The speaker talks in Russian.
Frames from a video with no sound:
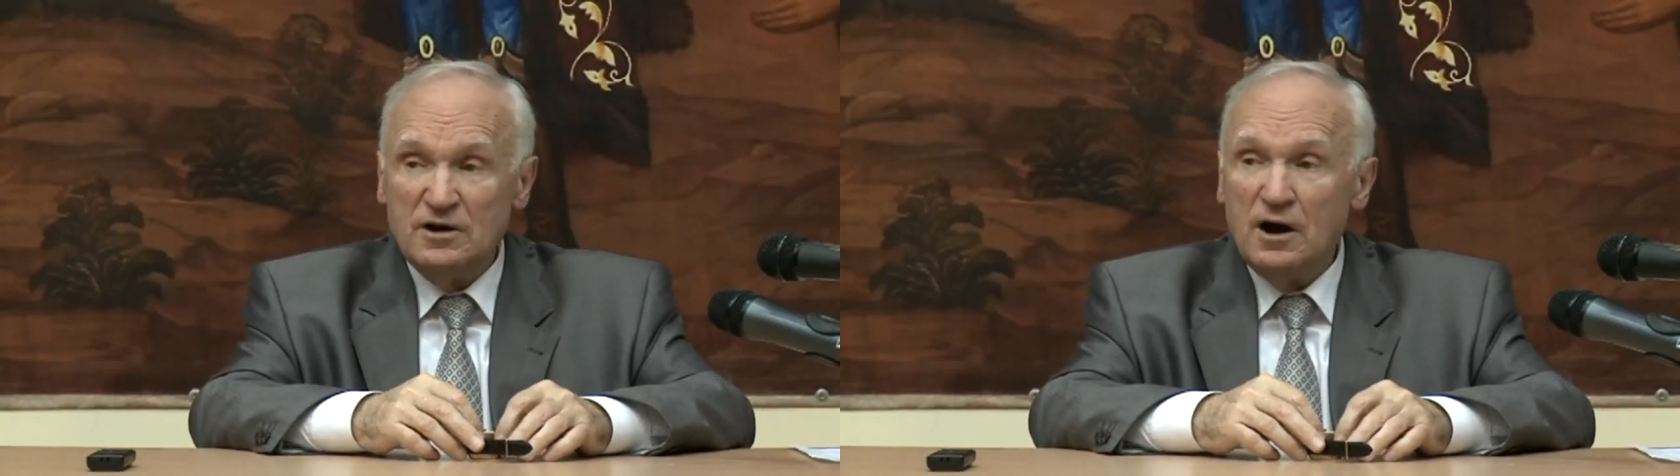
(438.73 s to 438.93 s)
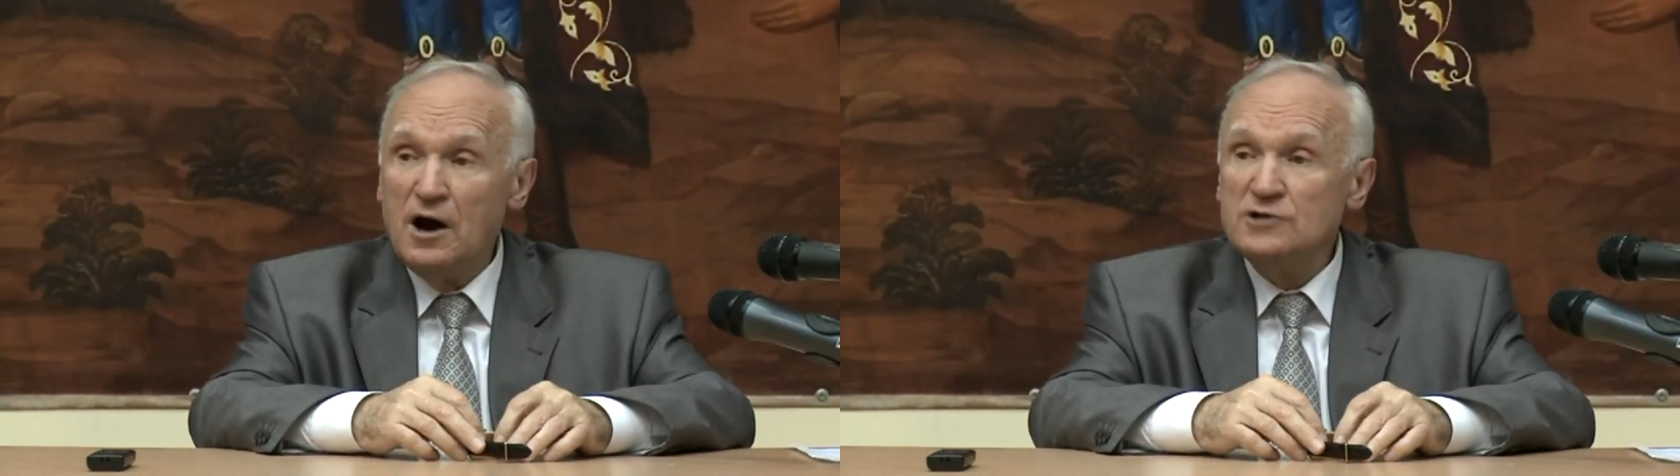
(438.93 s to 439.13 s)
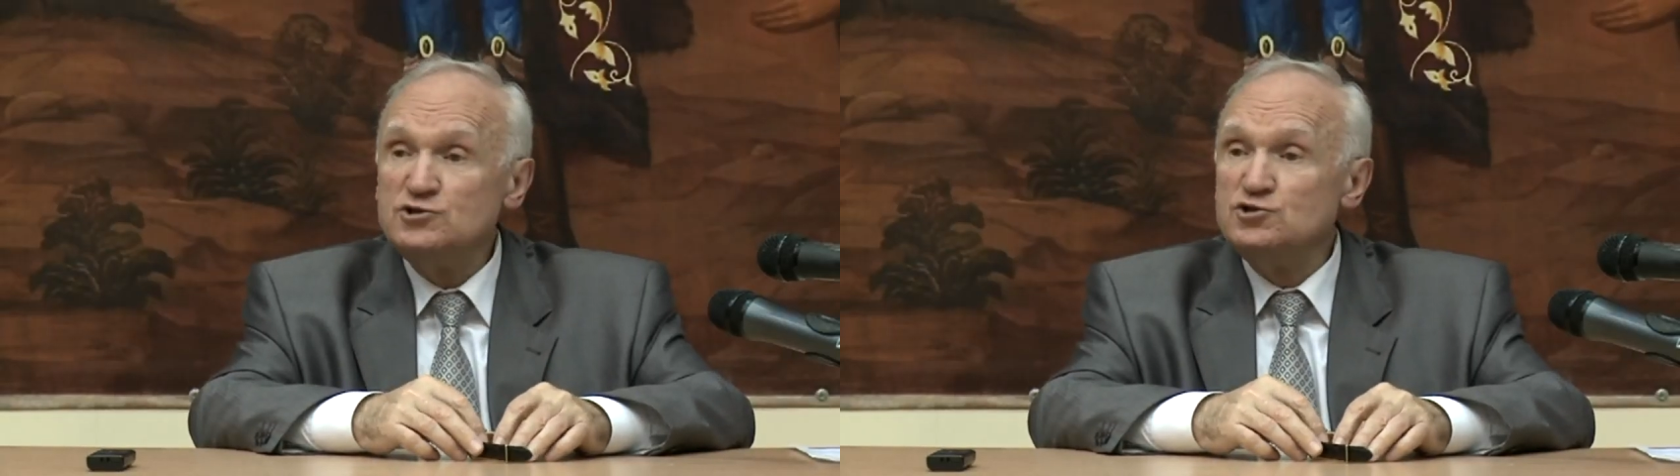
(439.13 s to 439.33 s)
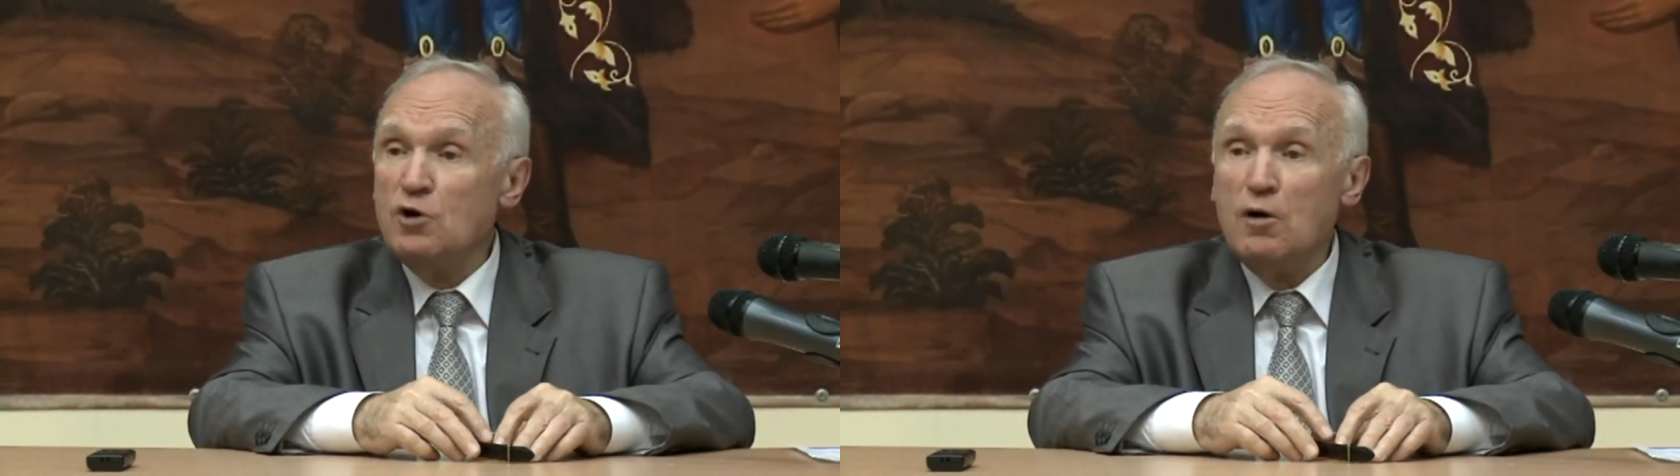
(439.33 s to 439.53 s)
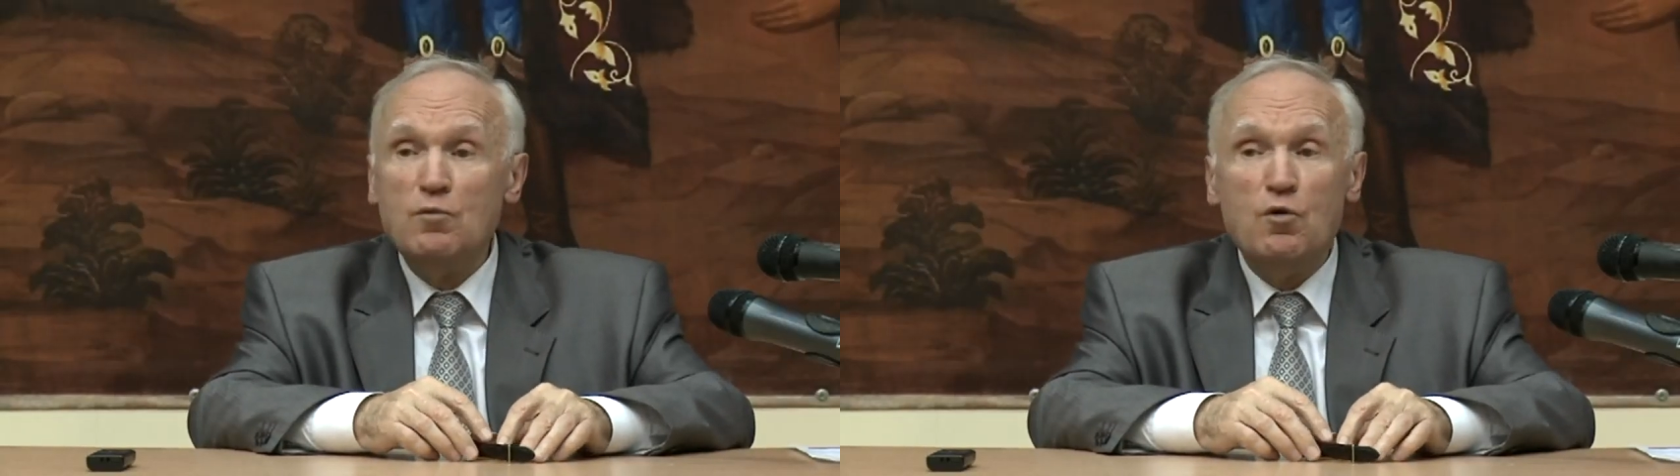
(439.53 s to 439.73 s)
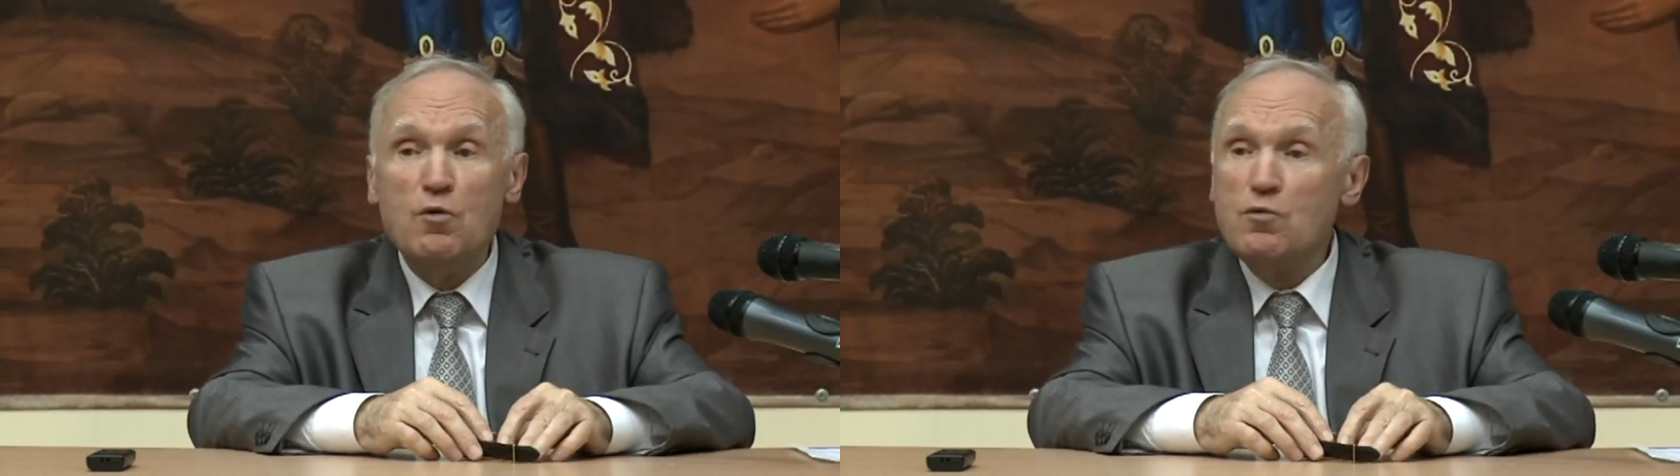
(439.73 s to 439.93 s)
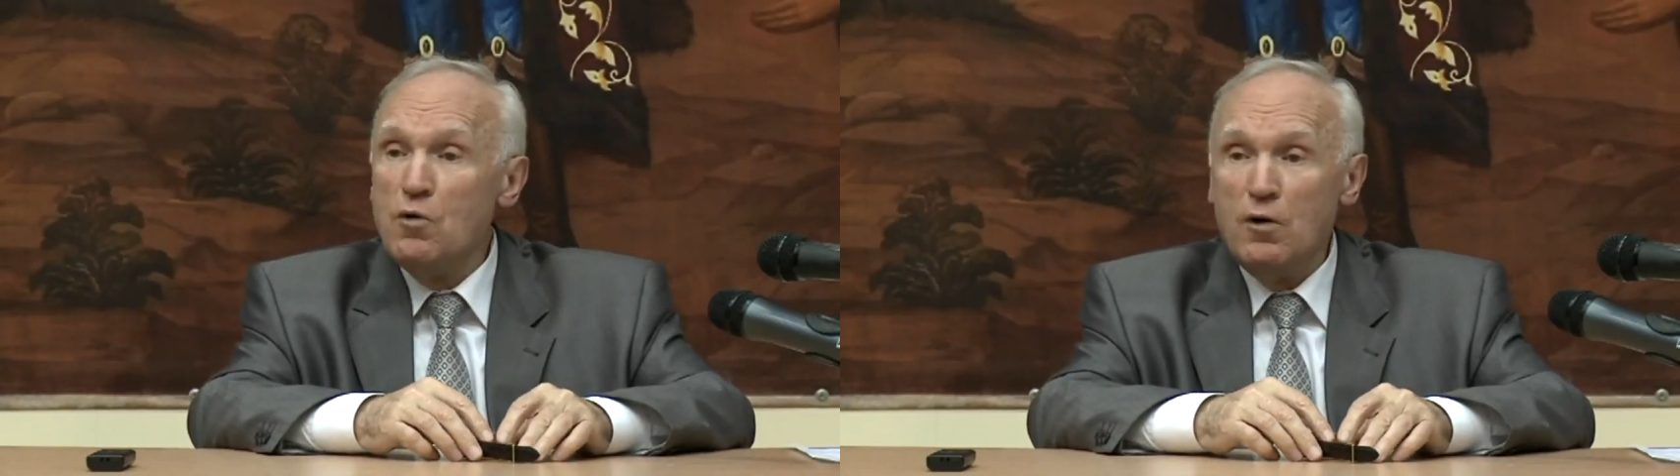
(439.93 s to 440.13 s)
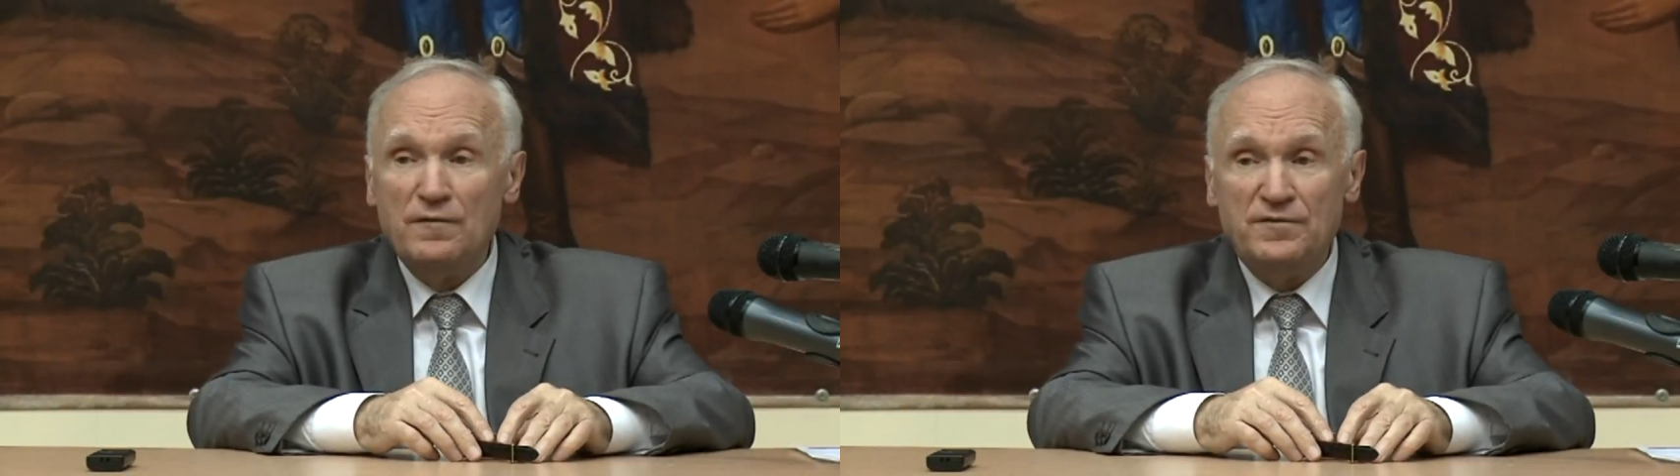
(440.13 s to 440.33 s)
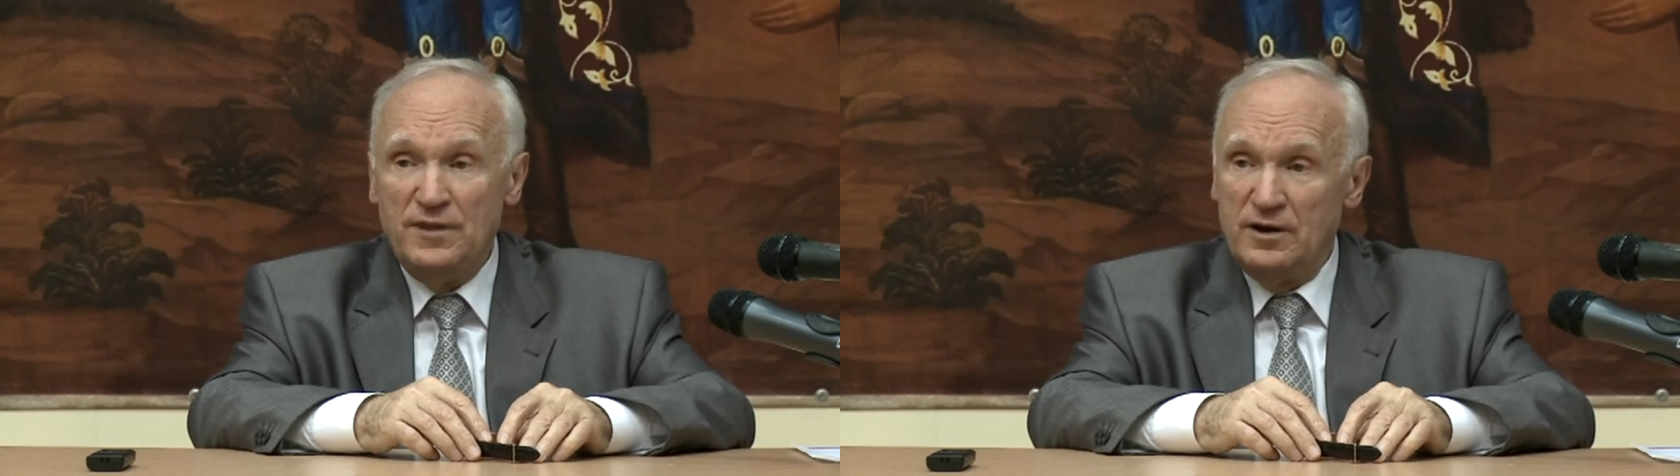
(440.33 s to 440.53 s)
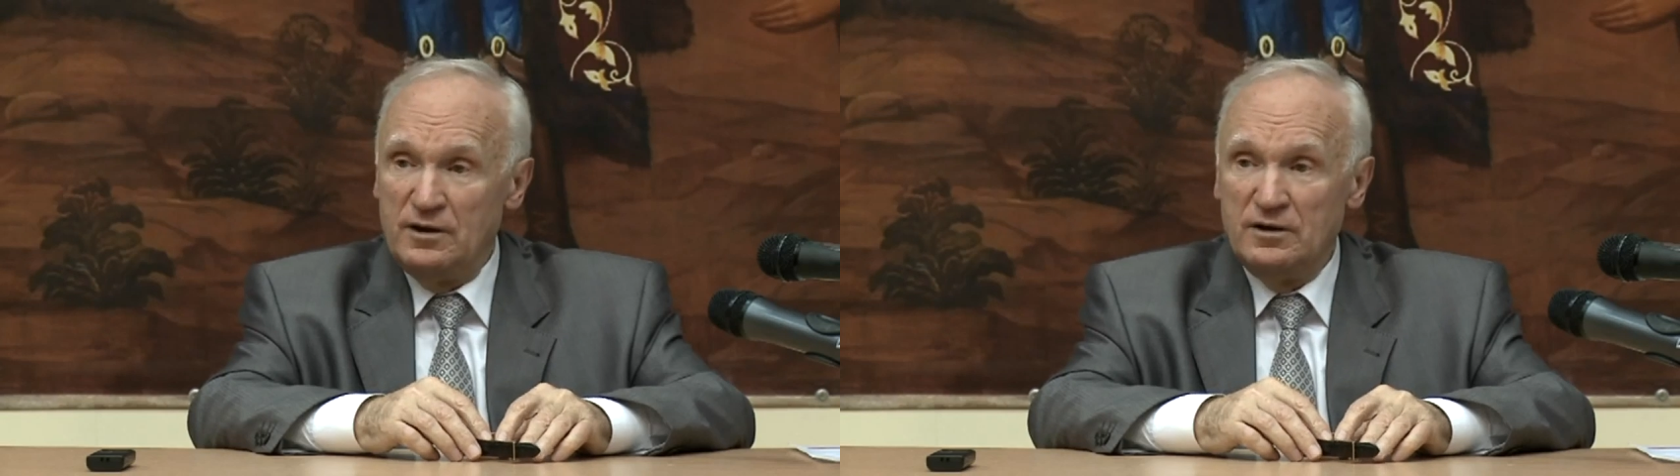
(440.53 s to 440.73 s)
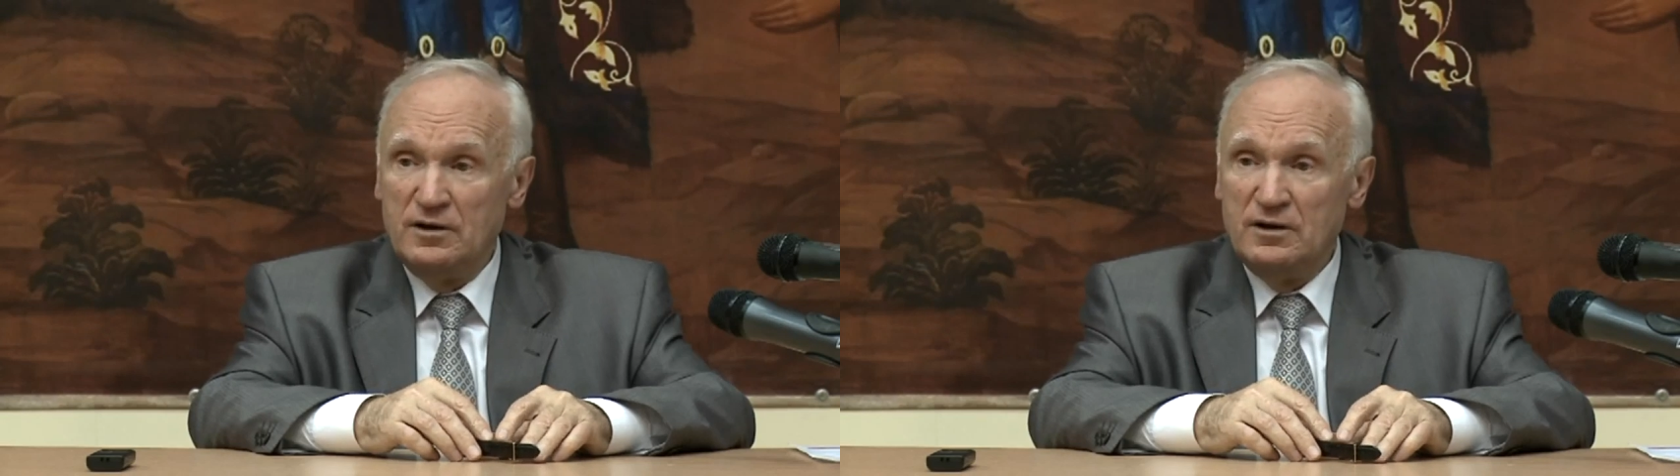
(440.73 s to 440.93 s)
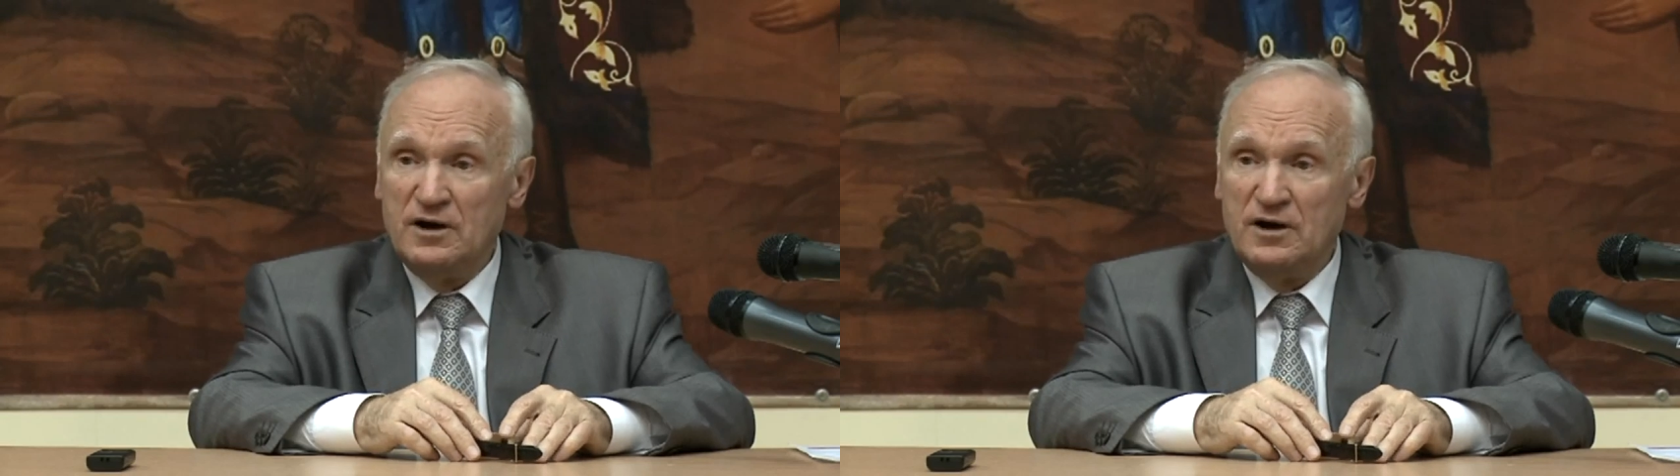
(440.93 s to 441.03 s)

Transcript: О чем угодно,